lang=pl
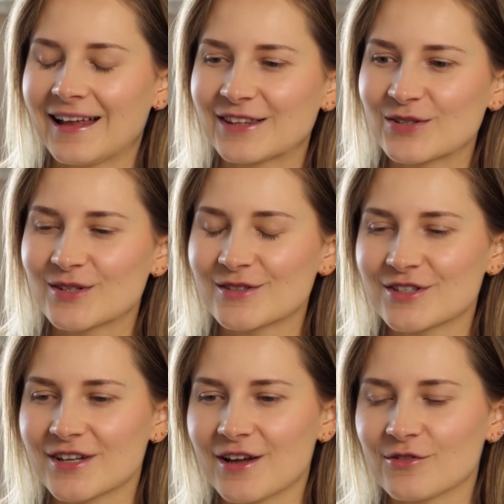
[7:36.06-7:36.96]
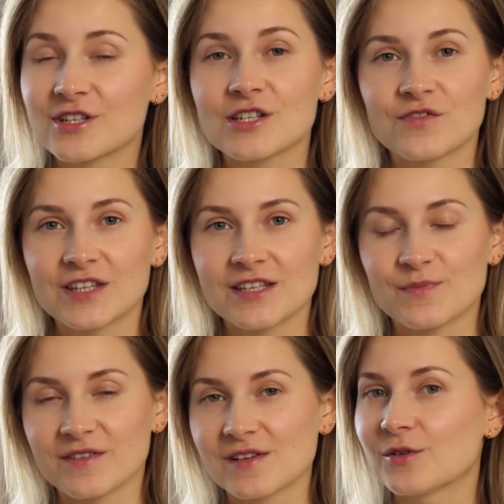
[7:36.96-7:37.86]
to to, że one się świetnie
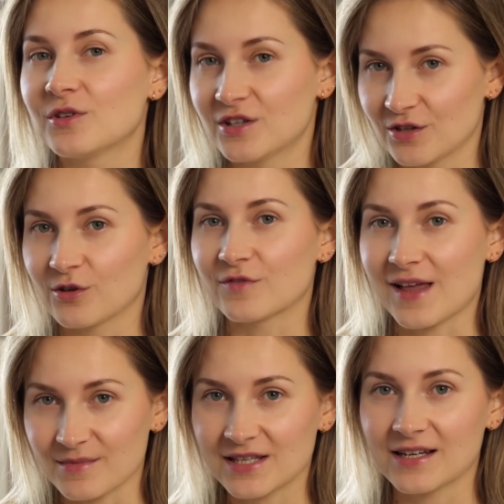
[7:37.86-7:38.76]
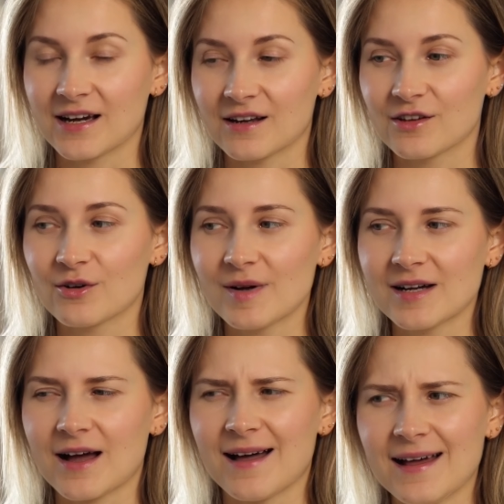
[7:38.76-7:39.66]
sprawdzają nie tylko w damskich
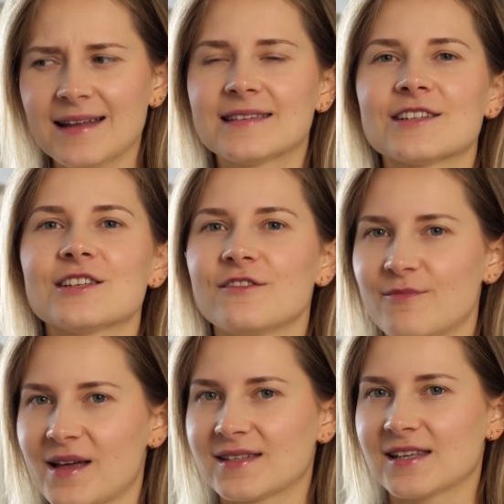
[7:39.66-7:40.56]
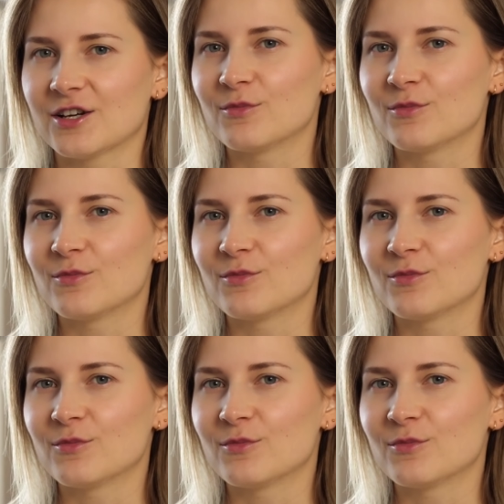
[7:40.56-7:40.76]
garderobach, ale też i w męskich.